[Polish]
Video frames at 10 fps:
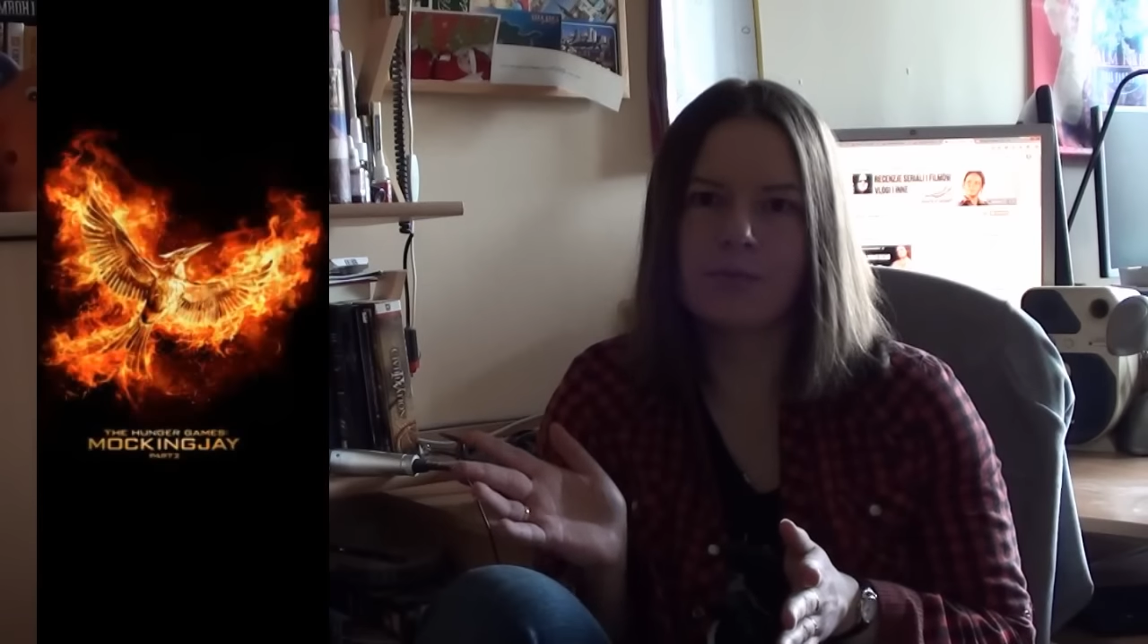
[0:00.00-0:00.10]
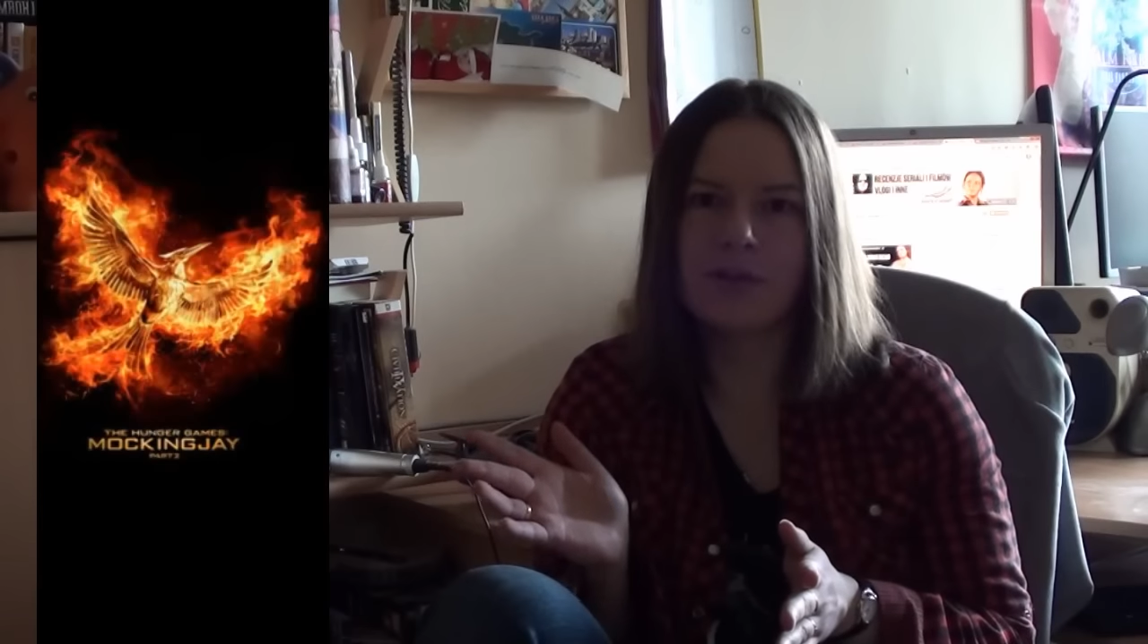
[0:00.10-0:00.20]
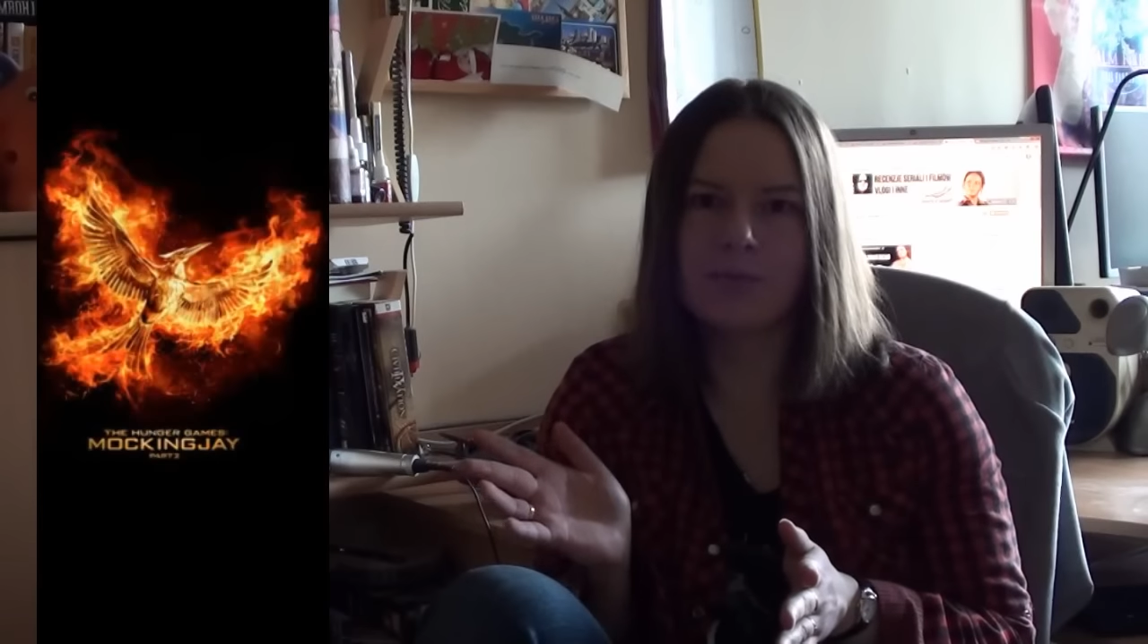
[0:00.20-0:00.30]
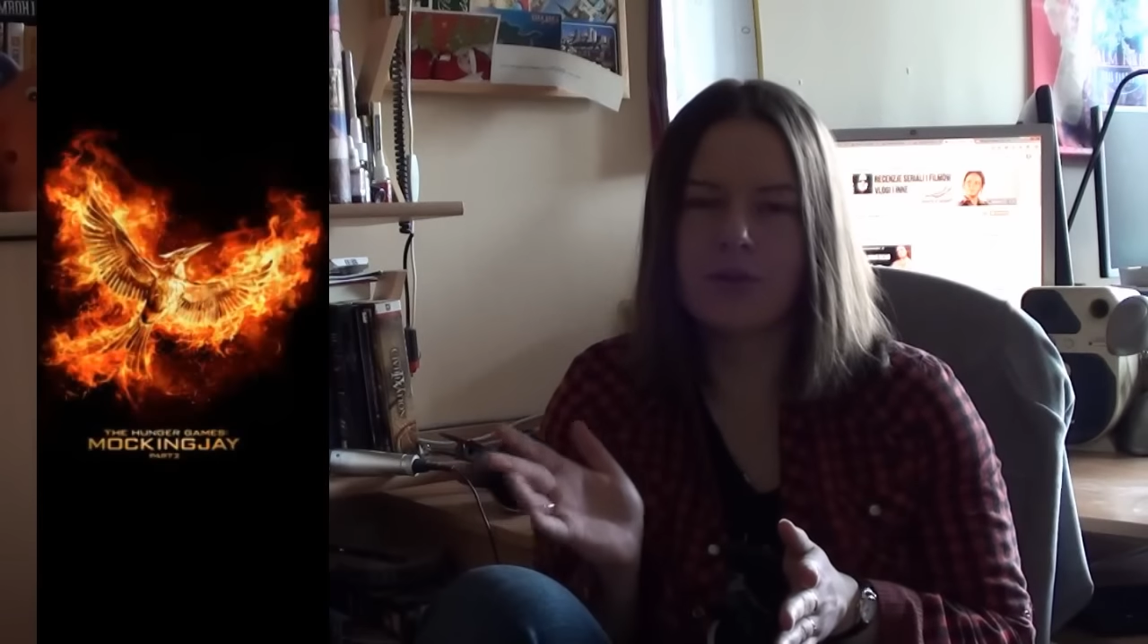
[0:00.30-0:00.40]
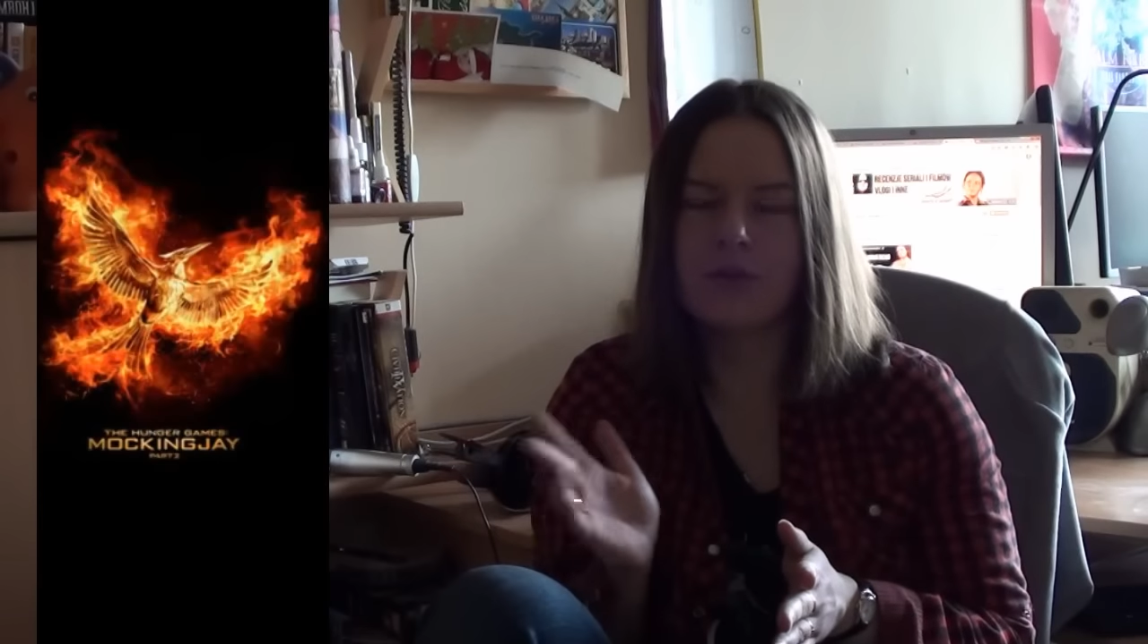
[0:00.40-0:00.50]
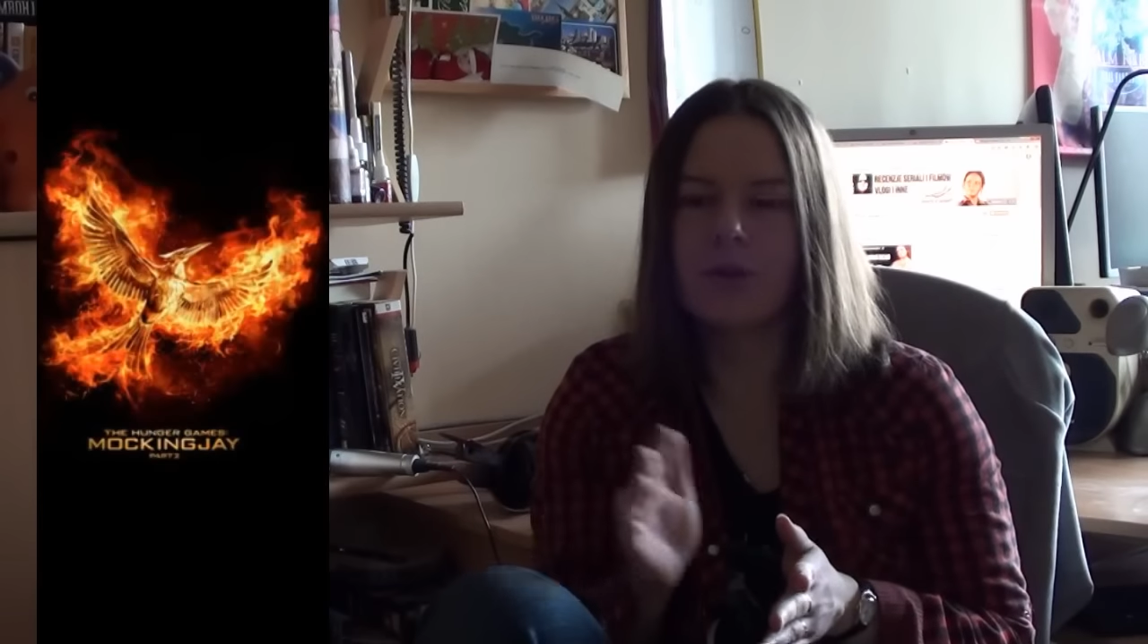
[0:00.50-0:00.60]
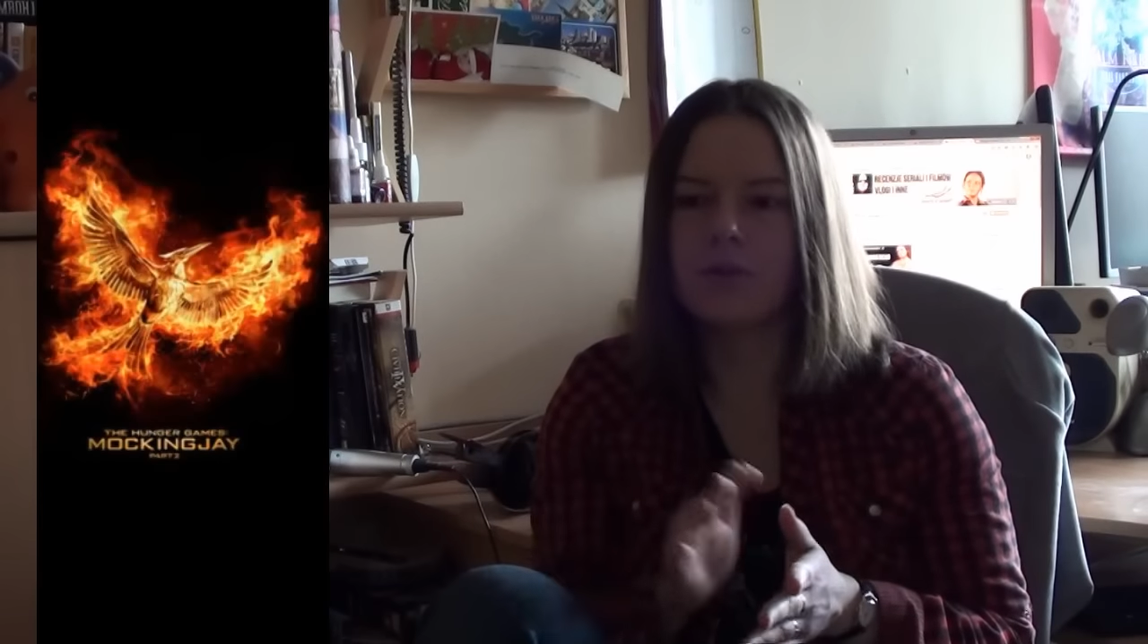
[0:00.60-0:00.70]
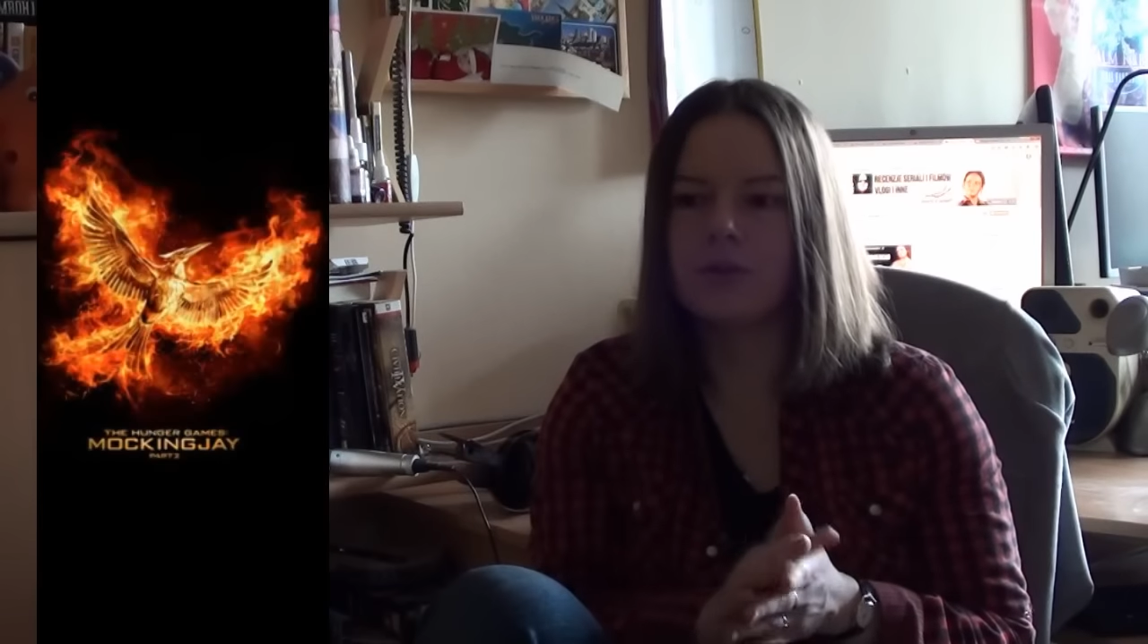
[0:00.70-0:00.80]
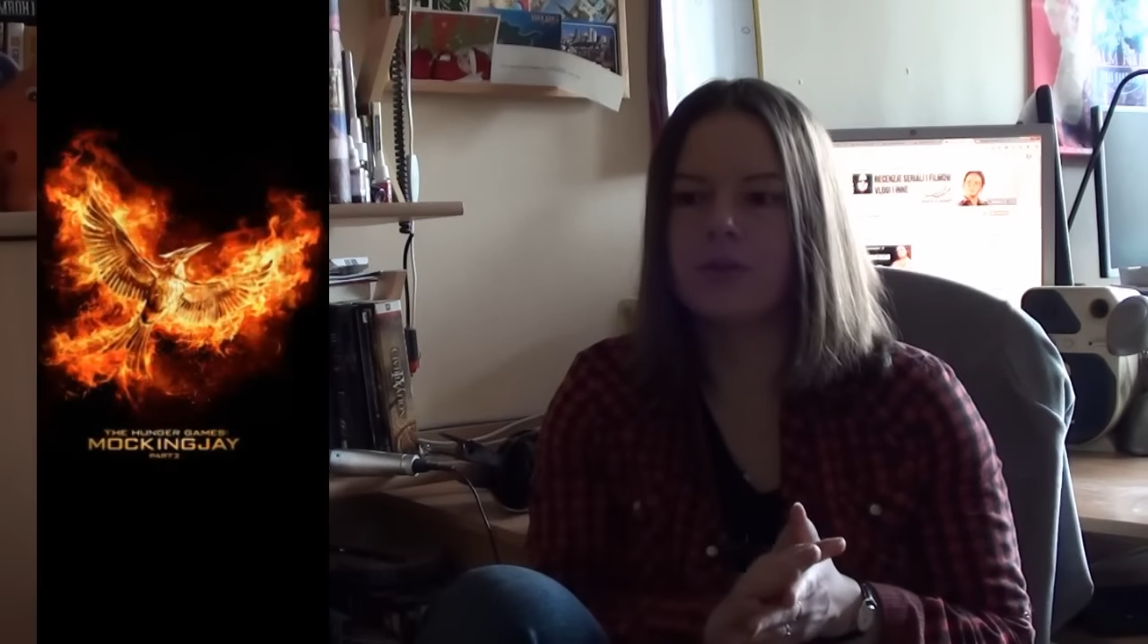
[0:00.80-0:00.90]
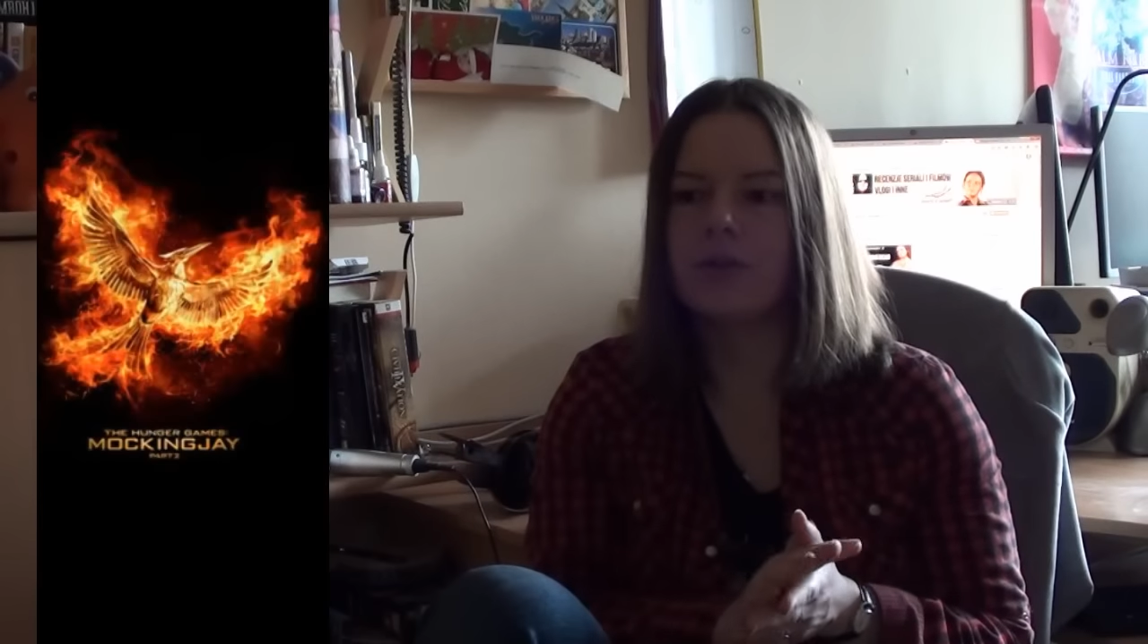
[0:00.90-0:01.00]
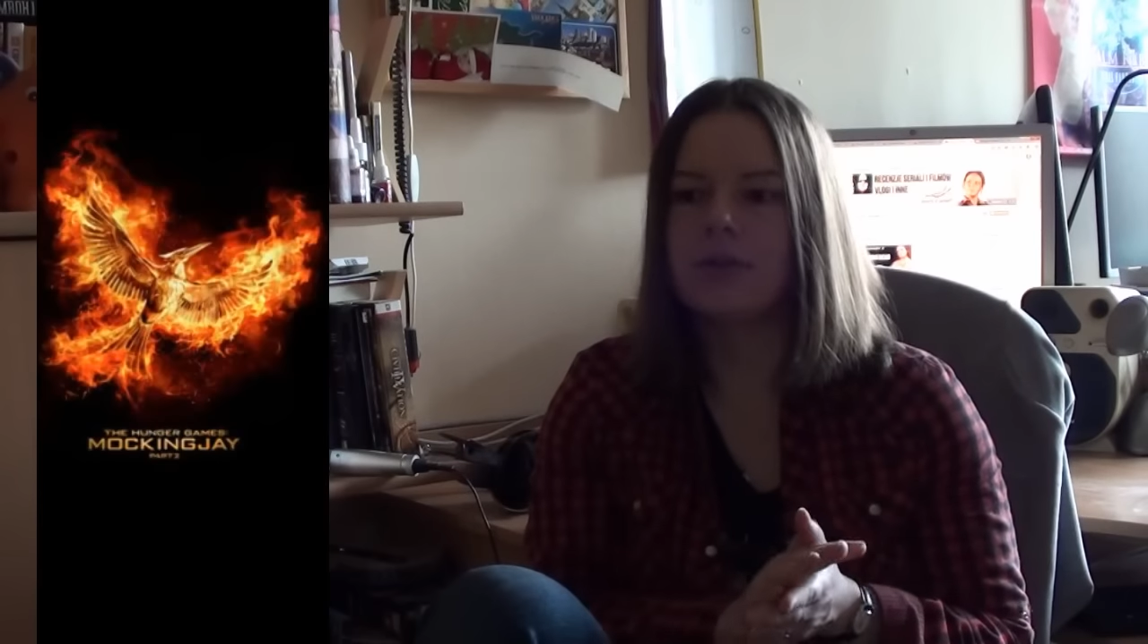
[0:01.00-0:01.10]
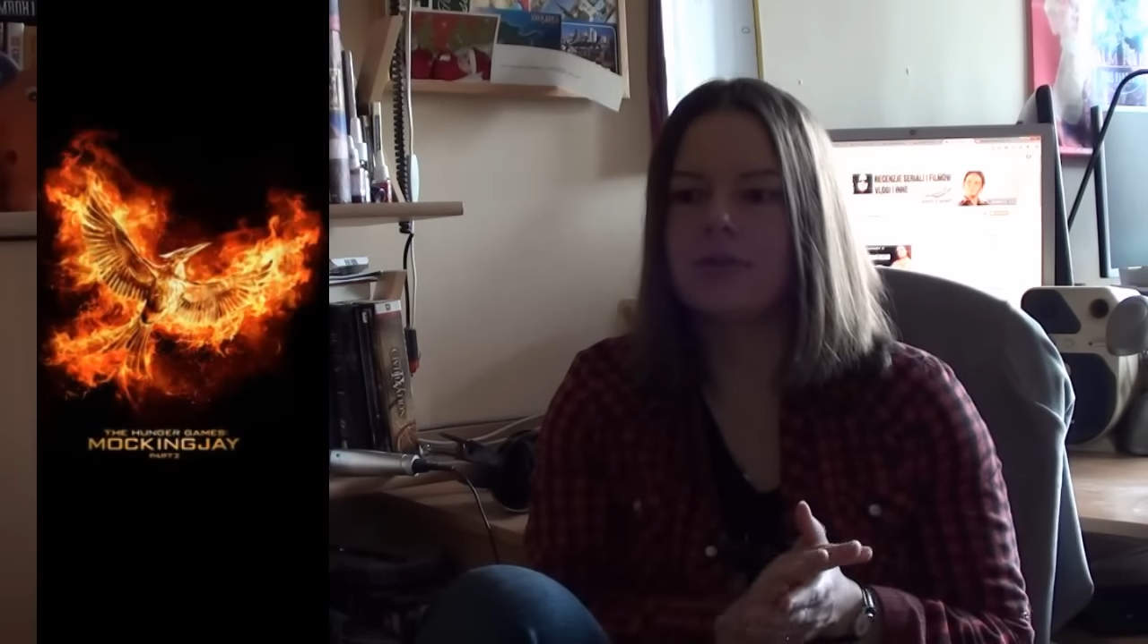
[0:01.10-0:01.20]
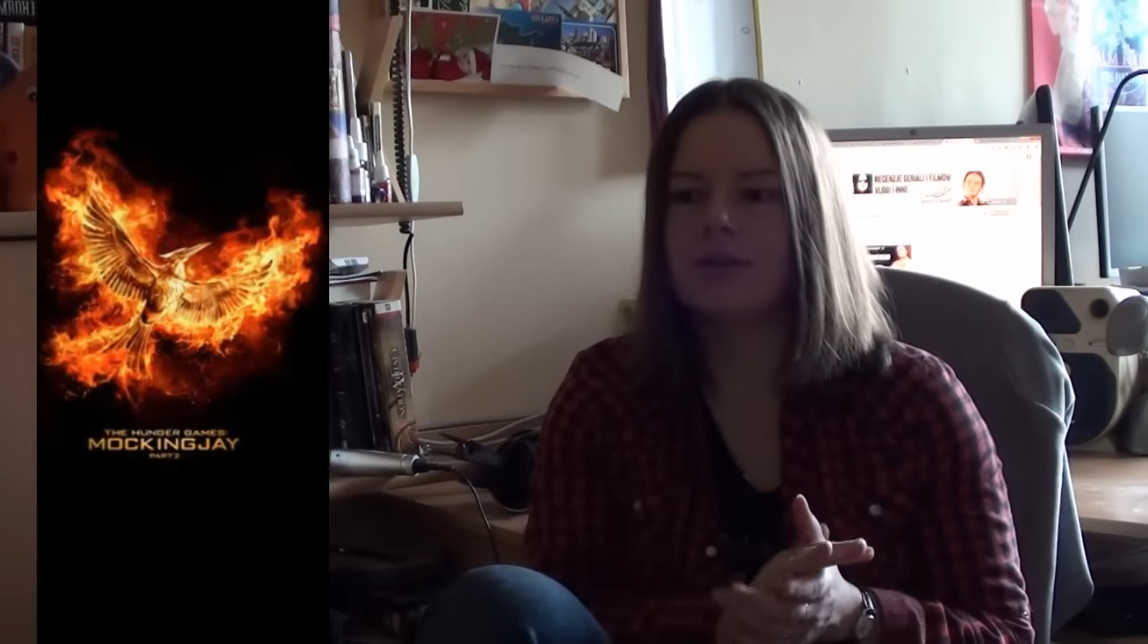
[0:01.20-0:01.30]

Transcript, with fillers: chyba z 5 godzin,